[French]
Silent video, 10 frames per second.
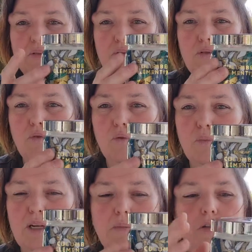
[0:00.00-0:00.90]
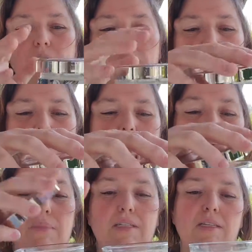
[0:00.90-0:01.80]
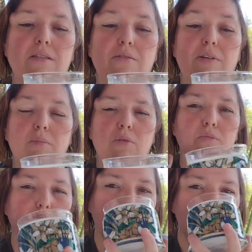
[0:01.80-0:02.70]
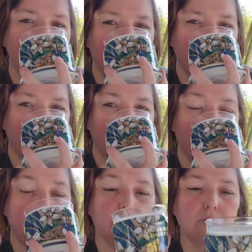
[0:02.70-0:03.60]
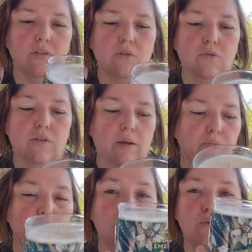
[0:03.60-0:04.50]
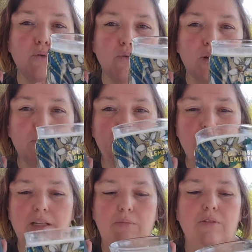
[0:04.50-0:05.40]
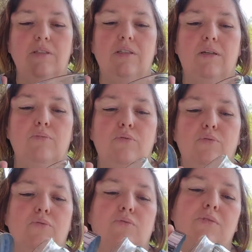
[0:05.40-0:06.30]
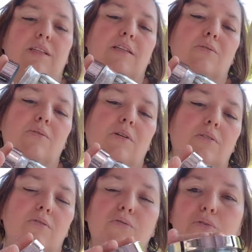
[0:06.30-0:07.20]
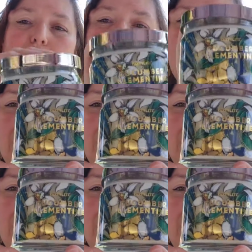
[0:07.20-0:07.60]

Donc concombre clémentine, mais ça sent vraiment bon. Dedans vous allez retrouver un peu de melon, un peu de clémentine, un peu de toutes les odeurs de fruits.